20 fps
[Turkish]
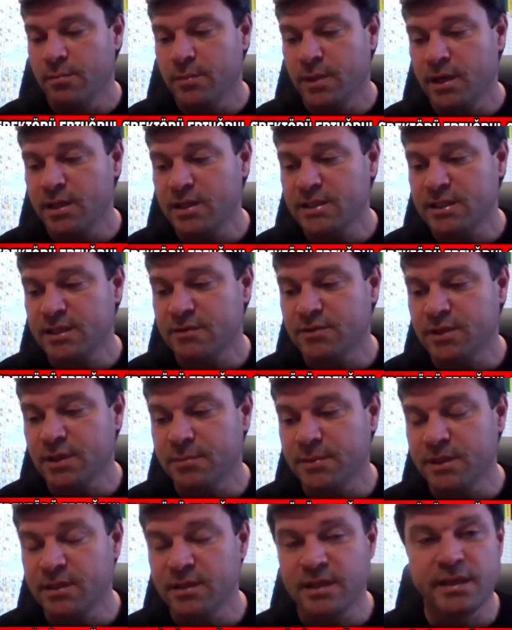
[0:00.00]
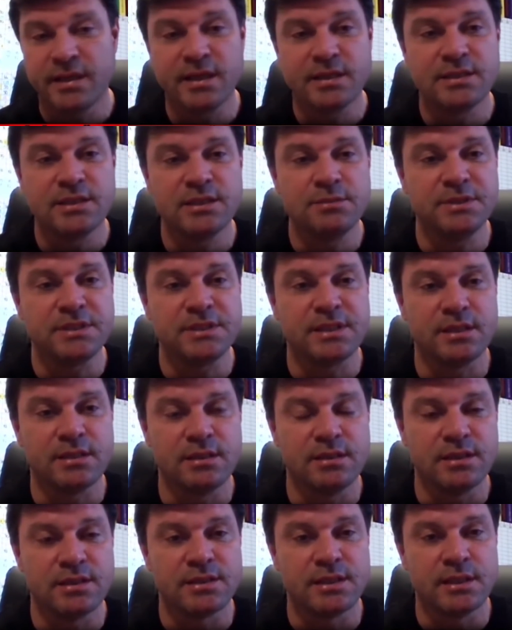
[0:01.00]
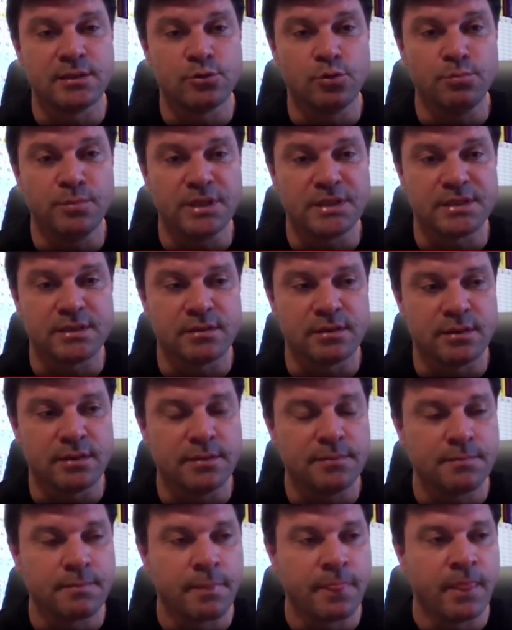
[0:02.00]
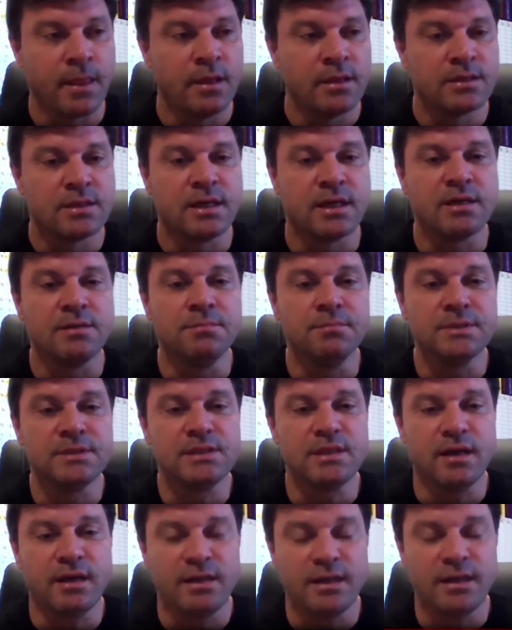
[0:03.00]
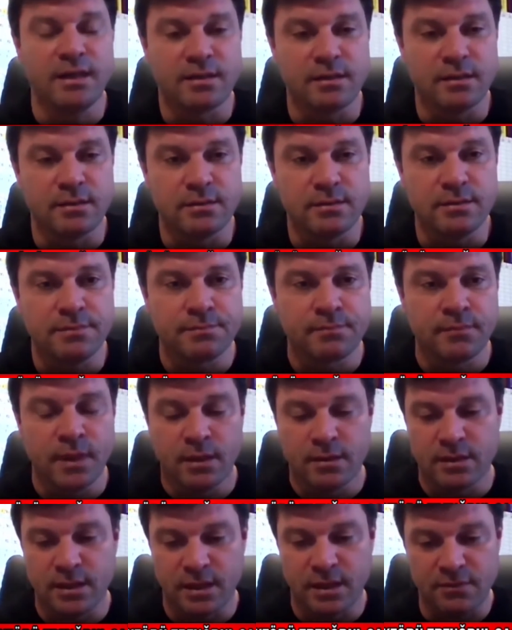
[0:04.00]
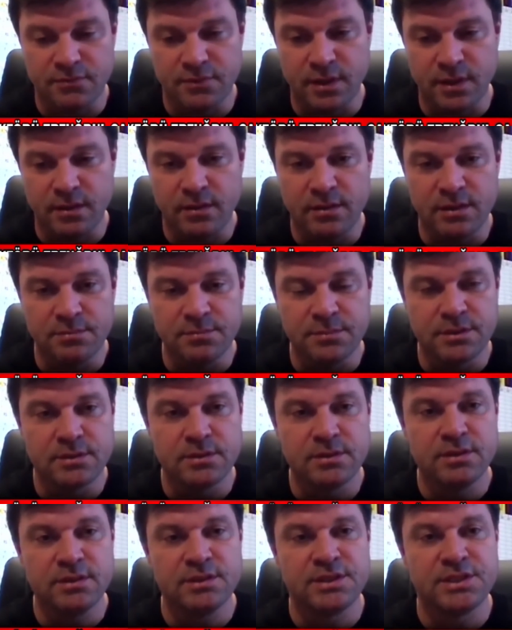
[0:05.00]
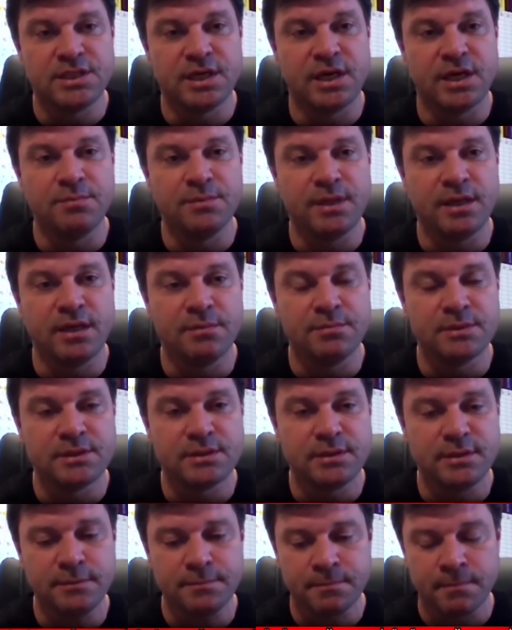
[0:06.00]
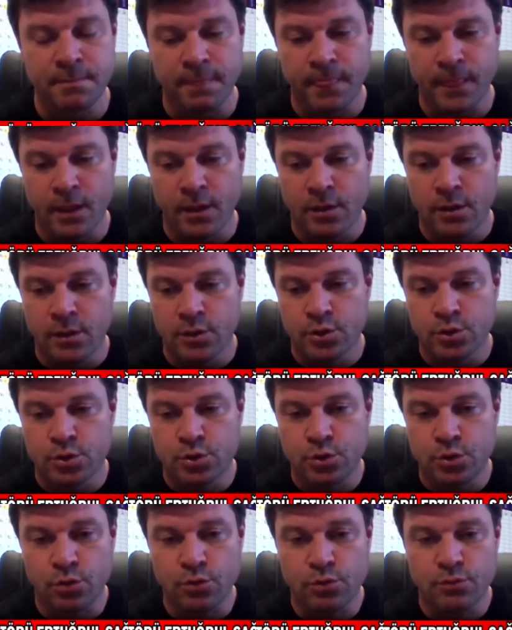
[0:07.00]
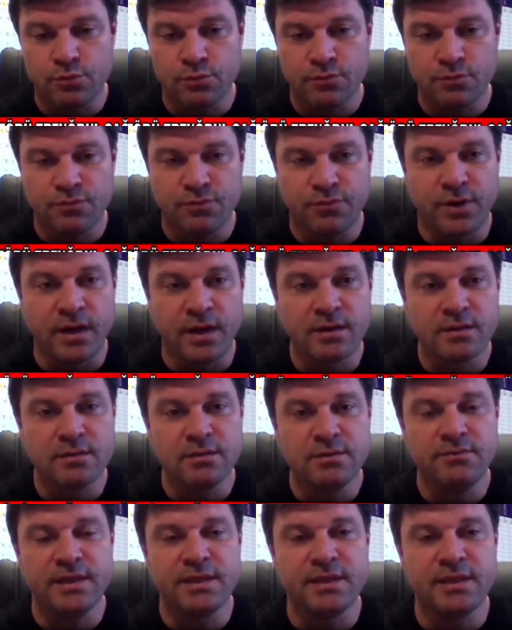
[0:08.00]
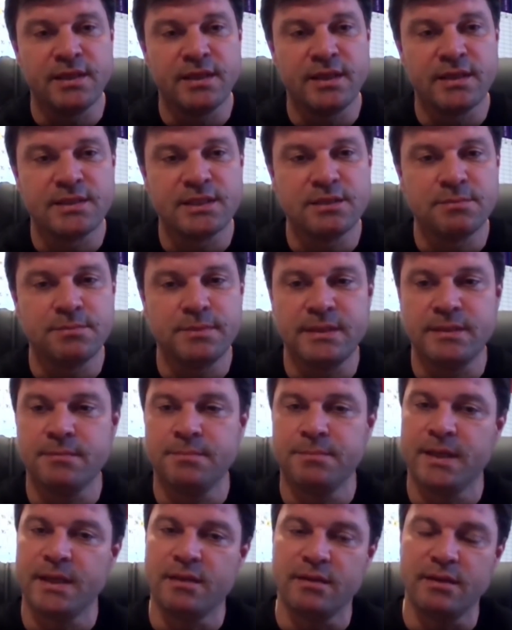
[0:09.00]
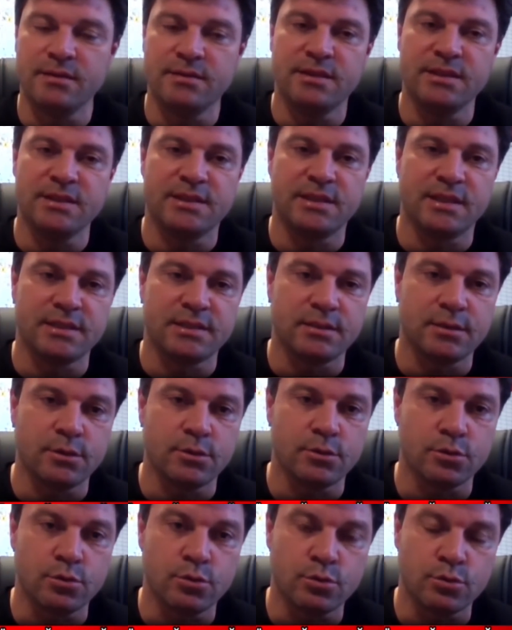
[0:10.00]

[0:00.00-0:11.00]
Maalesef tabii gereksiz bir şekilde sezon başında takımımızla alakalı taraftarlarımızı, camiamızı çok farklı ve gereksiz bir beklenti içerisine